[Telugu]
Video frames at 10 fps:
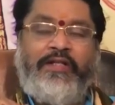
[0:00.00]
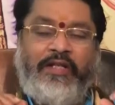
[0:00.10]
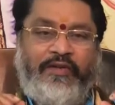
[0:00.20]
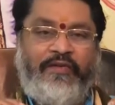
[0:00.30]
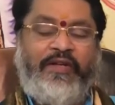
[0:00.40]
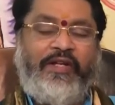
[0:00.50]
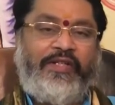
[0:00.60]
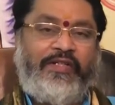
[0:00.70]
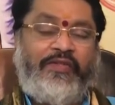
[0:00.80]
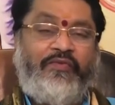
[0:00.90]
డెఫినెట్గా
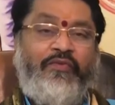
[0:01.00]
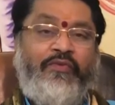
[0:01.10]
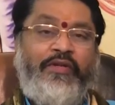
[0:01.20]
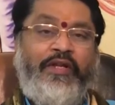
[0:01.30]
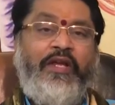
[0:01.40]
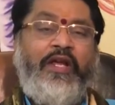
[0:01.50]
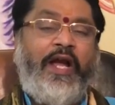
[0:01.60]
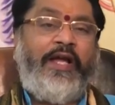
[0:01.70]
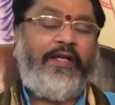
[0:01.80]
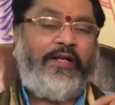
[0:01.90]
సక్సెస్ఫుల్ ఉంటుంది
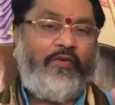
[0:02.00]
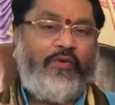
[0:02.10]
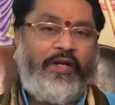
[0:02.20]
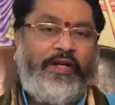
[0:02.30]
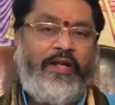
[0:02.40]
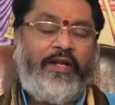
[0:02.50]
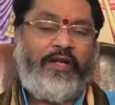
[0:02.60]
అయితే ఇక్కడ ఇంకొకటి